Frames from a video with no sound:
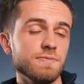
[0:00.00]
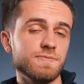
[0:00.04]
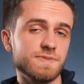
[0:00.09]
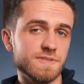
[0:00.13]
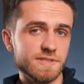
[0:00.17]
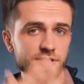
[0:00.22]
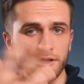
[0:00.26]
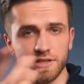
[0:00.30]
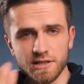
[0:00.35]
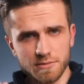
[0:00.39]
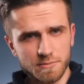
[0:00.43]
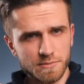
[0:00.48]
И в
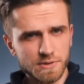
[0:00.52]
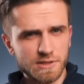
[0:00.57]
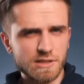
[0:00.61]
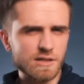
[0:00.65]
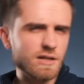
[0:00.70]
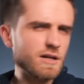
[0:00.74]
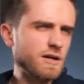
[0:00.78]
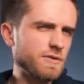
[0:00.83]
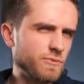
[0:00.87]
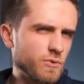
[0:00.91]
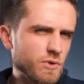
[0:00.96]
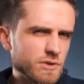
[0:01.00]
целом для
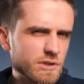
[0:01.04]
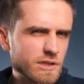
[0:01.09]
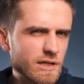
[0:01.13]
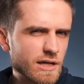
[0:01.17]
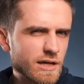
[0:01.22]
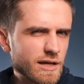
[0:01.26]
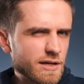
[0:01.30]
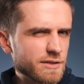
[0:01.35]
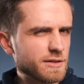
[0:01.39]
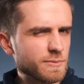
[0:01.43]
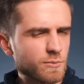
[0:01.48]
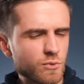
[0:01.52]
кого-то
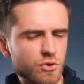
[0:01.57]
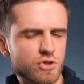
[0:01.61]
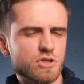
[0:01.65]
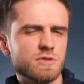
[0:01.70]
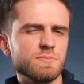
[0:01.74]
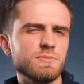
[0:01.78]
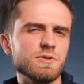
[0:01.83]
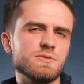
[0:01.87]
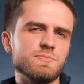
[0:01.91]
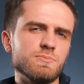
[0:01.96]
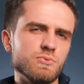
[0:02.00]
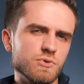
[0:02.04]
это может
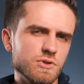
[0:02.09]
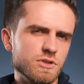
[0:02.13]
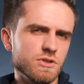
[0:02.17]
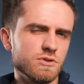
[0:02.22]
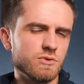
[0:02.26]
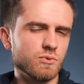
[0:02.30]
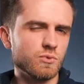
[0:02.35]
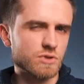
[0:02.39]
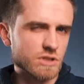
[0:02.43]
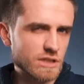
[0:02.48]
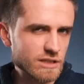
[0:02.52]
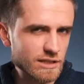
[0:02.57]
быть
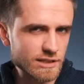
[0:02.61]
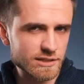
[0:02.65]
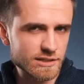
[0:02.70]
будет уже